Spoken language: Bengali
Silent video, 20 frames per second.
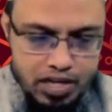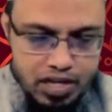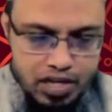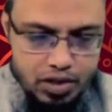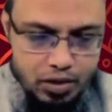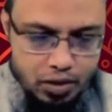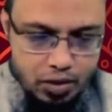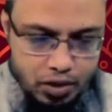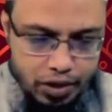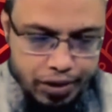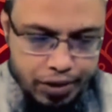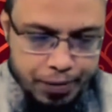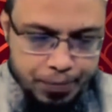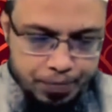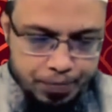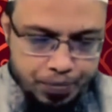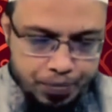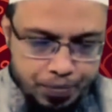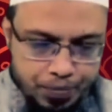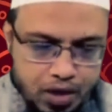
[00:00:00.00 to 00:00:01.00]
নির্দেশিত নয়
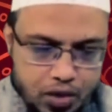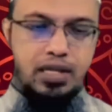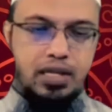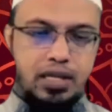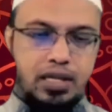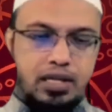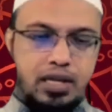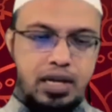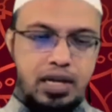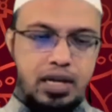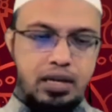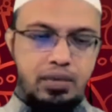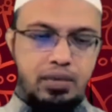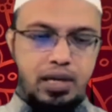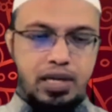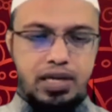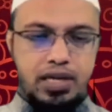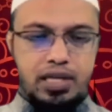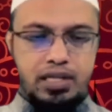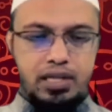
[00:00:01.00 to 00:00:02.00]
জান্নাত
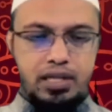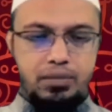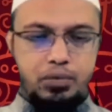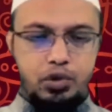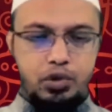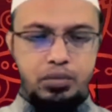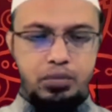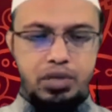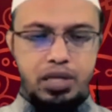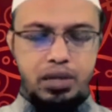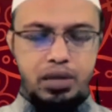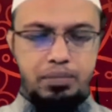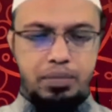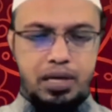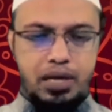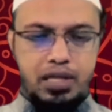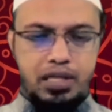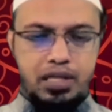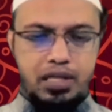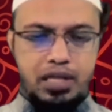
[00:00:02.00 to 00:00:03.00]
আলিবা লিখেছেন পশ্চিম দিকে
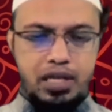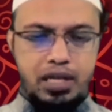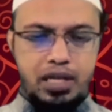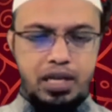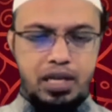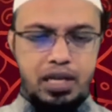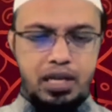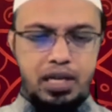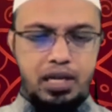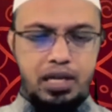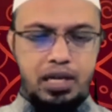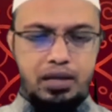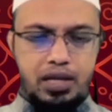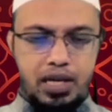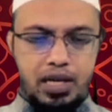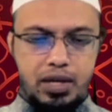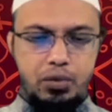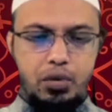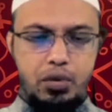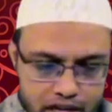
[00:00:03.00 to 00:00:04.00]
পা দিয়ে
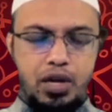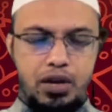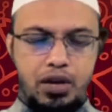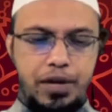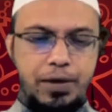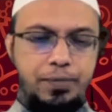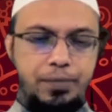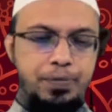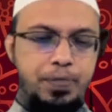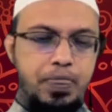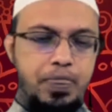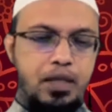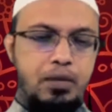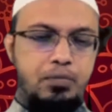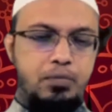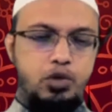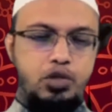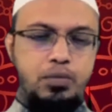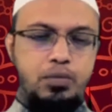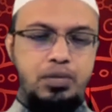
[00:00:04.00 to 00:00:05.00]
দিলে গুণা হয়
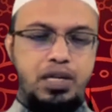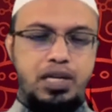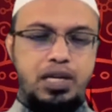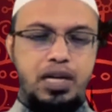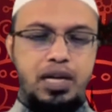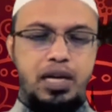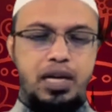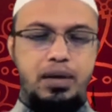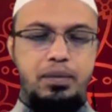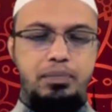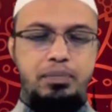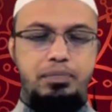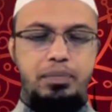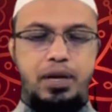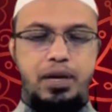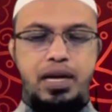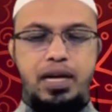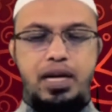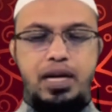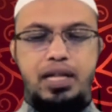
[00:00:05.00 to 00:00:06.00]
পশ্চিম দিকে
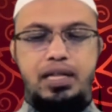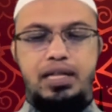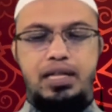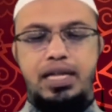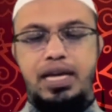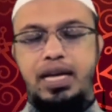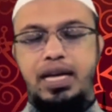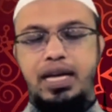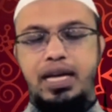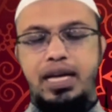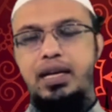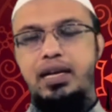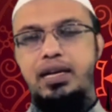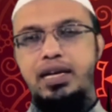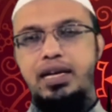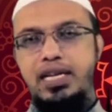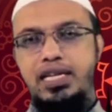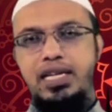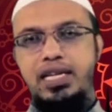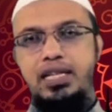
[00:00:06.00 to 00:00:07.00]
পা দেয়া
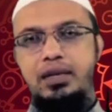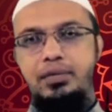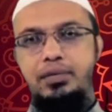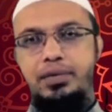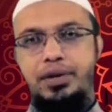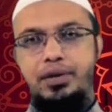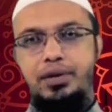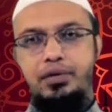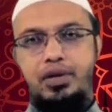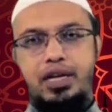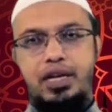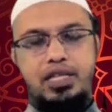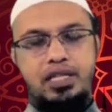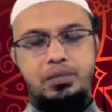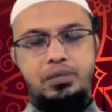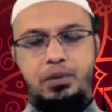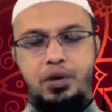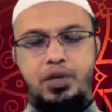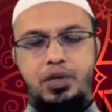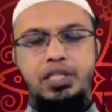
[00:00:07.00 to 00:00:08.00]
নিষেধ এ ব্যাপারে কোনো
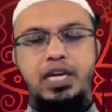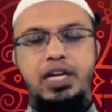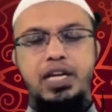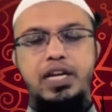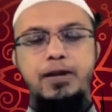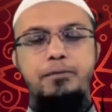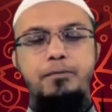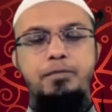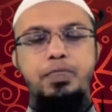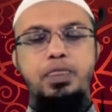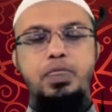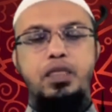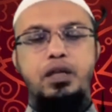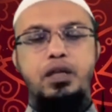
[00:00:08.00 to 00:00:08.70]
হাদিস পাওয়া যায় না